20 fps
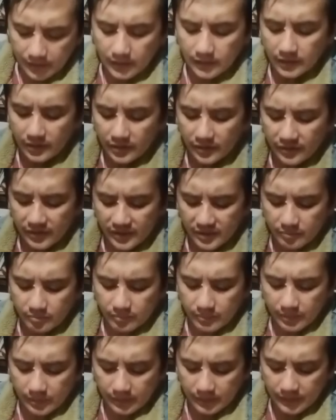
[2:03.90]
He leadeth
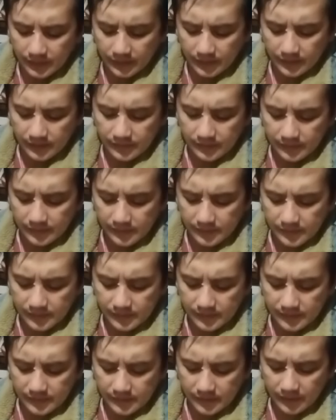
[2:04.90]
me,
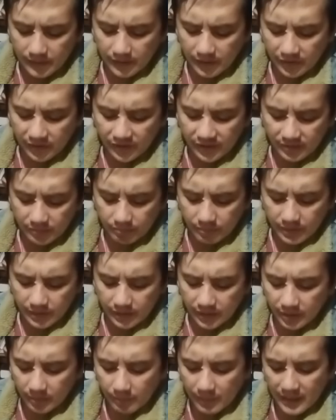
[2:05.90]
He leadeth
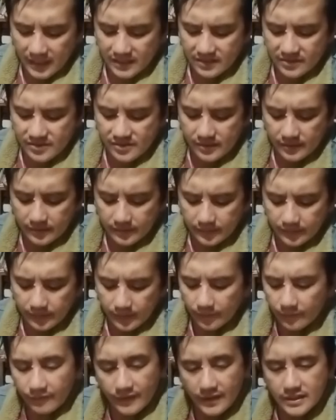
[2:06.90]
me in the paths
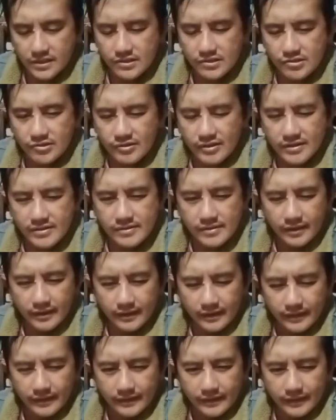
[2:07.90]
of righteousness.
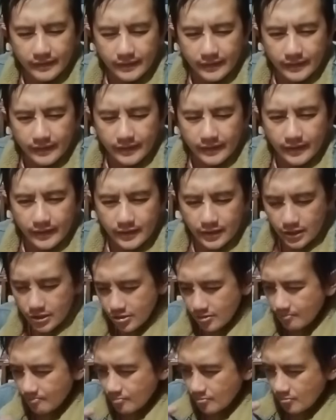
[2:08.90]

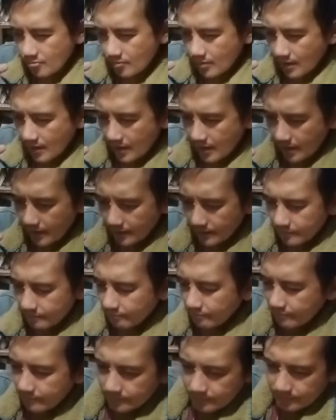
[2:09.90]
Idachim ko nga,
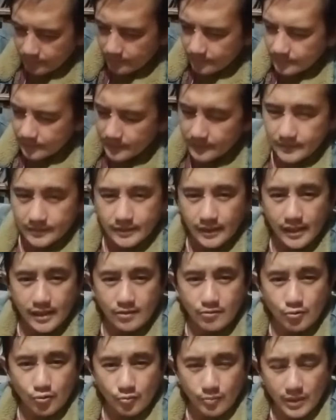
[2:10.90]

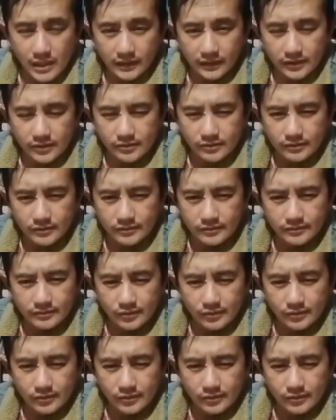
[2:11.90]
agkurba tayo,